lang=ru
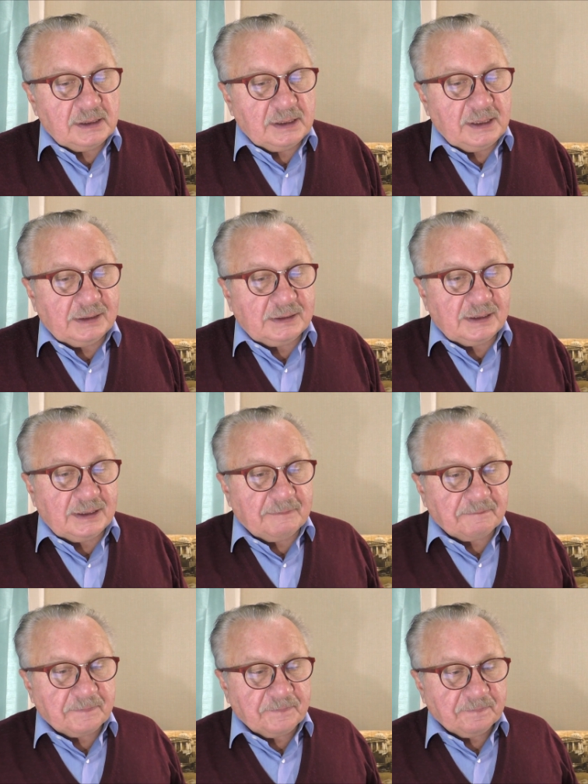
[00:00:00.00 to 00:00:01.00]

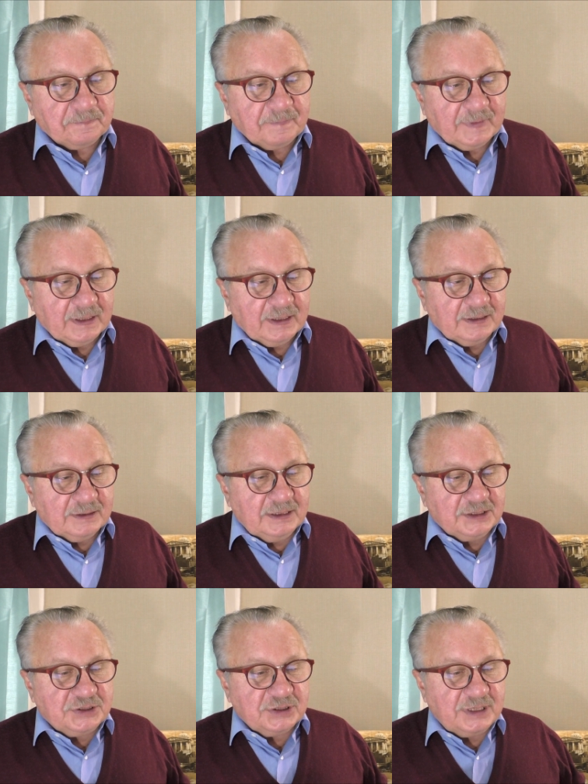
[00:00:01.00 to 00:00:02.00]
это
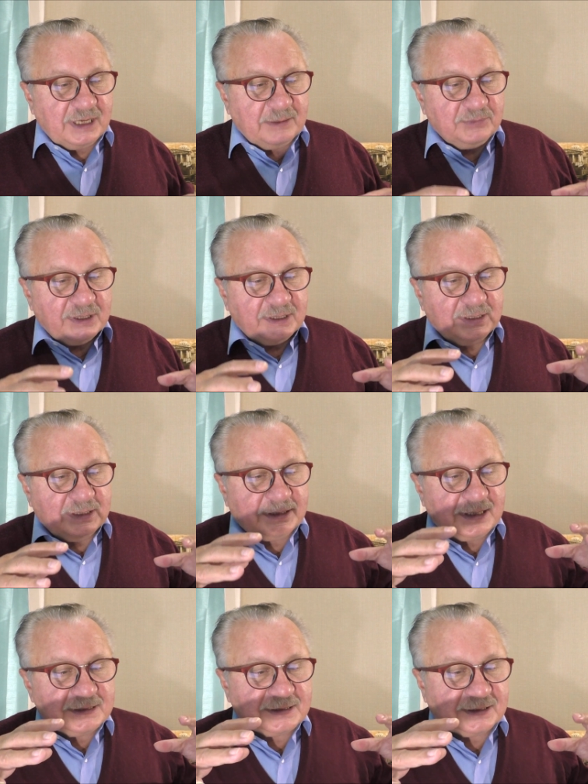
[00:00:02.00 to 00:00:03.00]
начинаем
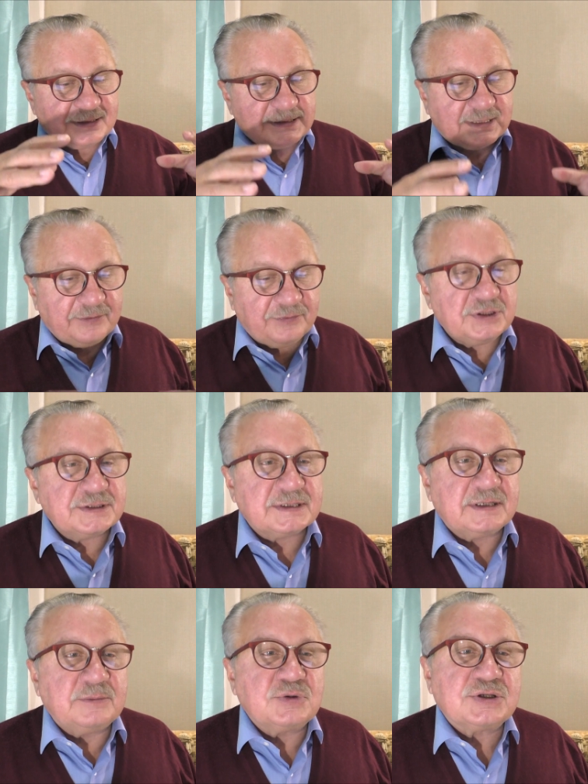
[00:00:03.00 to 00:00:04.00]
нагнетать
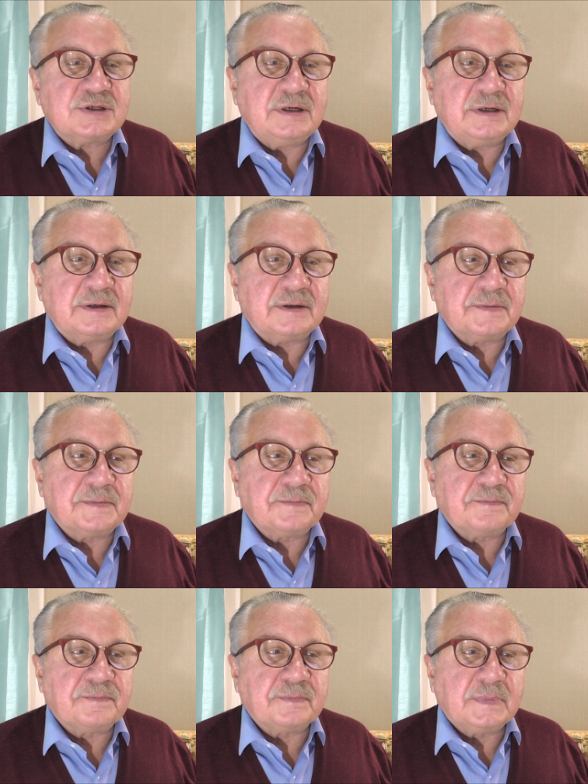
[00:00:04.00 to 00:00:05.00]
катастрофическое мышление
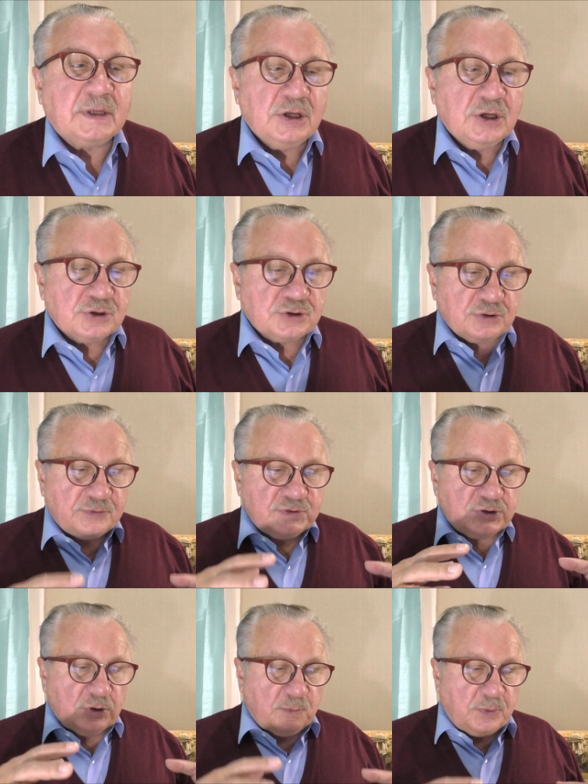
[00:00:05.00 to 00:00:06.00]
что
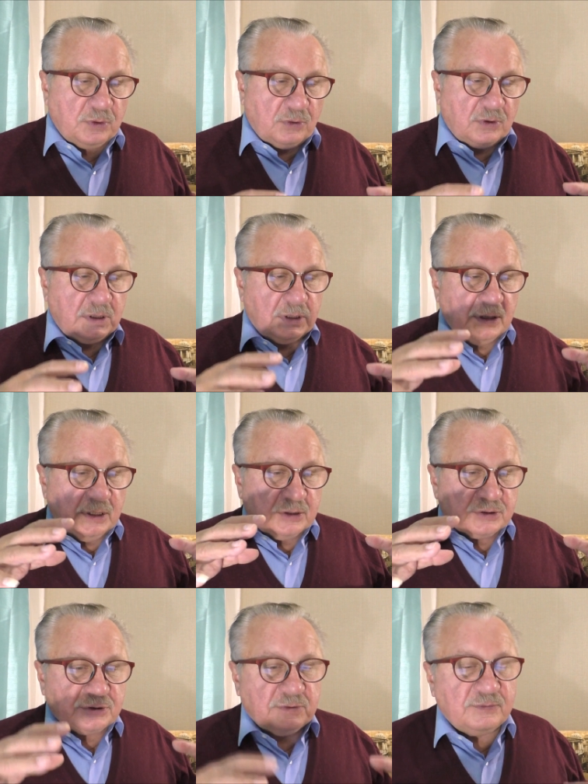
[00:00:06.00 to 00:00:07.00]
все плохо,
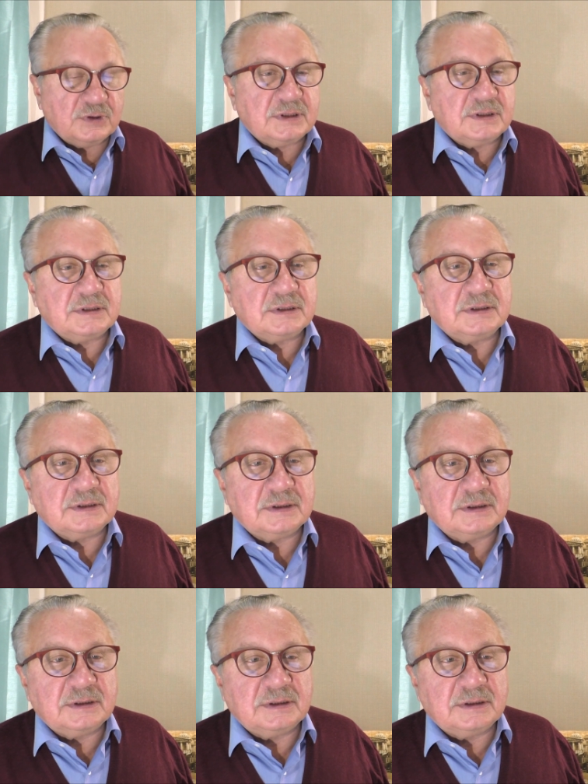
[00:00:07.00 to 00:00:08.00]
что вот
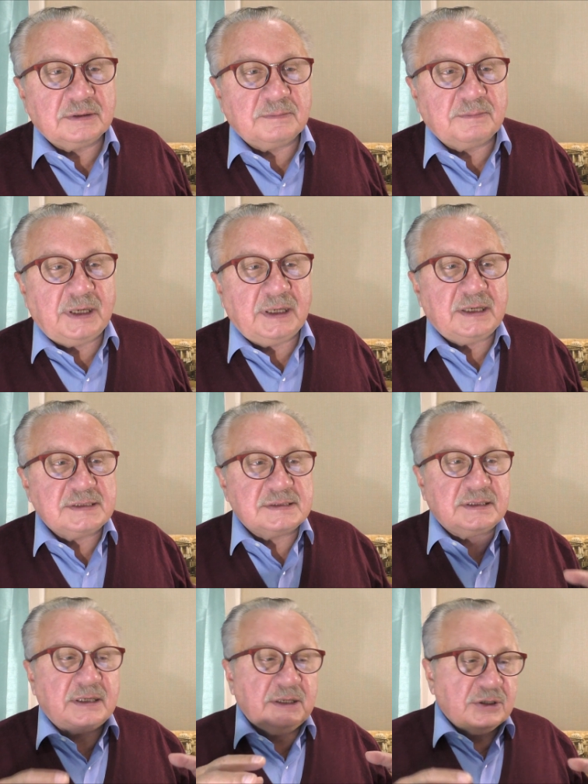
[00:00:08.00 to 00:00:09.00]
э,
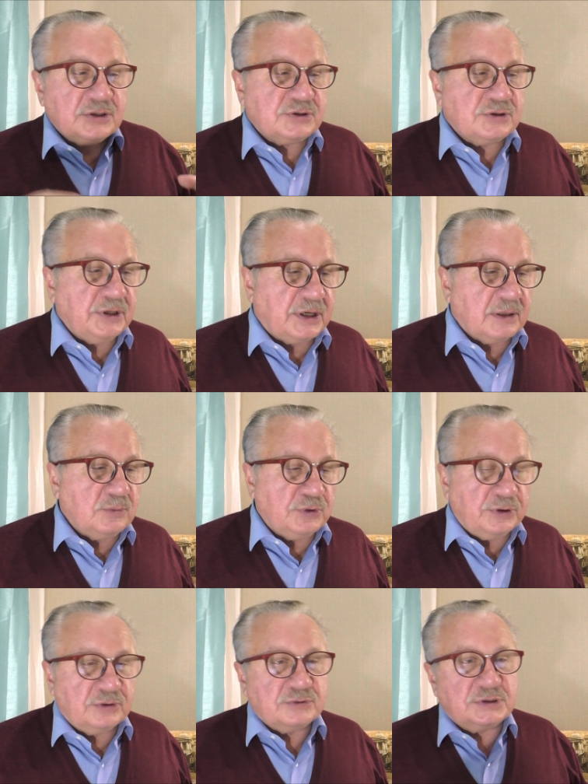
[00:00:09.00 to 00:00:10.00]
болезни, что никому
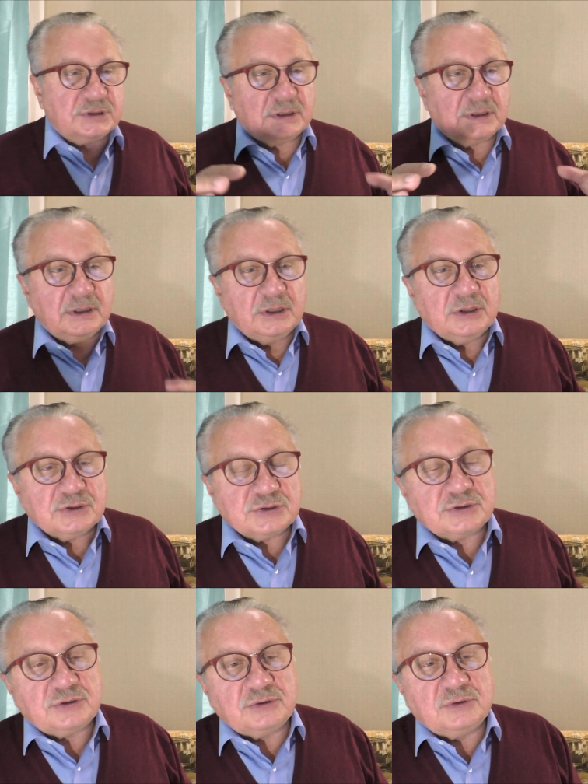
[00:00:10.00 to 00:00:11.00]
не нужны,
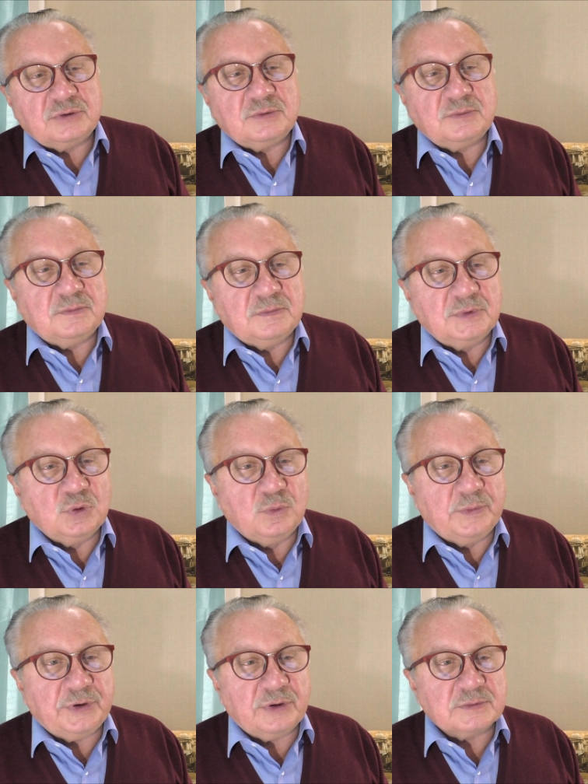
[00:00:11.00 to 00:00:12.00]
что мы
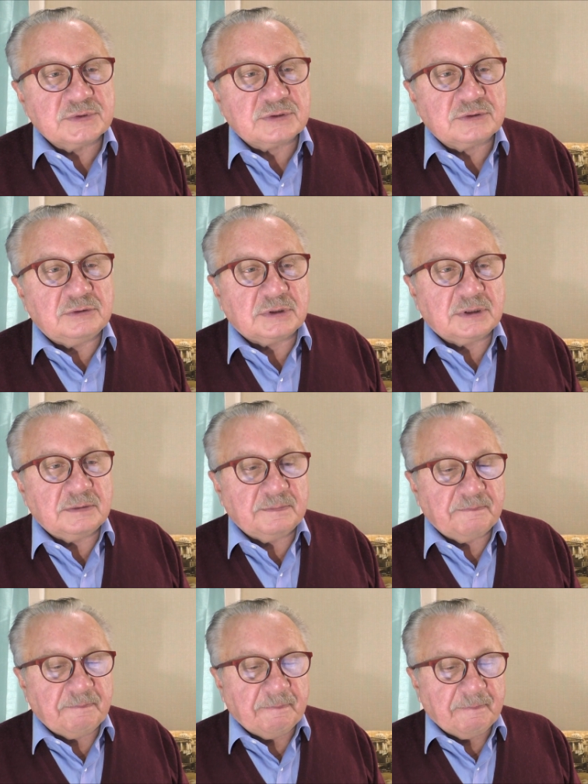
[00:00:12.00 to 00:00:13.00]
умрем скоро.
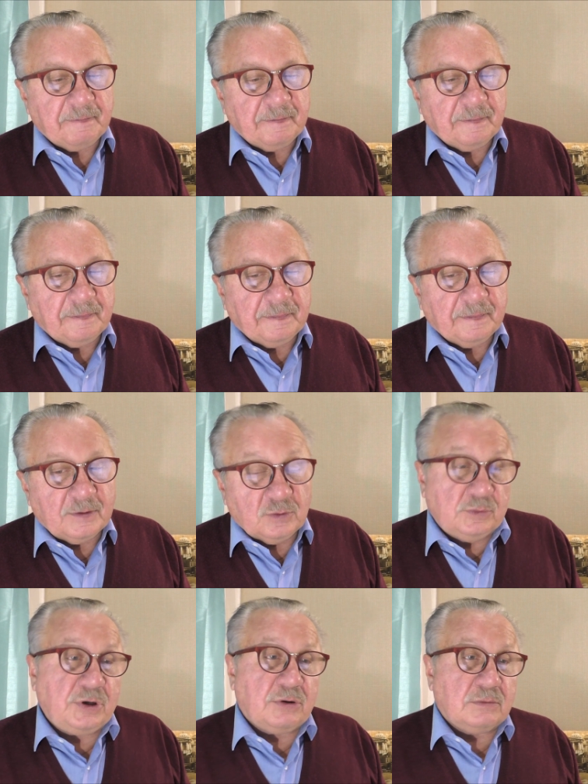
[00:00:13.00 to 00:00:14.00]

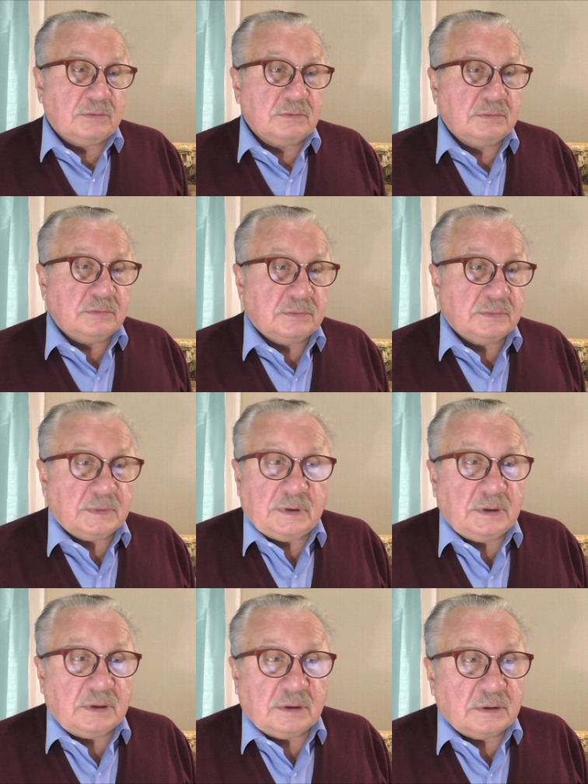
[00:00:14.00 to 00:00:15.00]
Умрем,
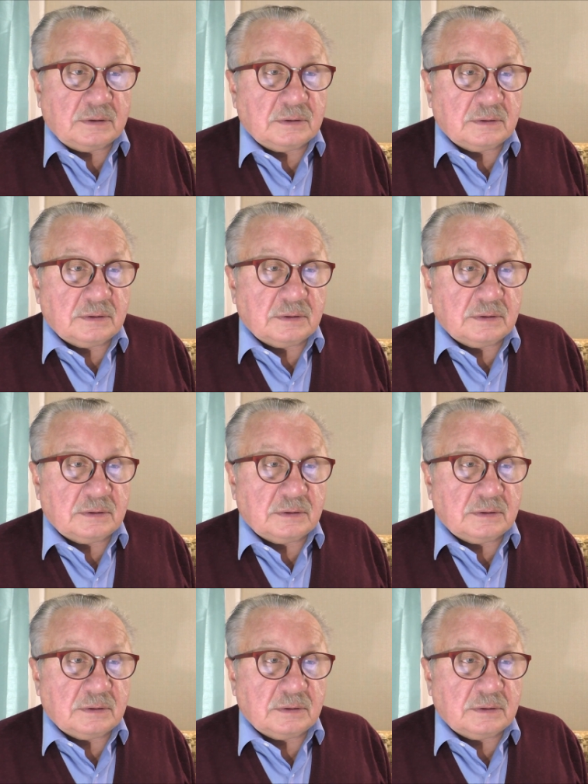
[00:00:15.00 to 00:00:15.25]
я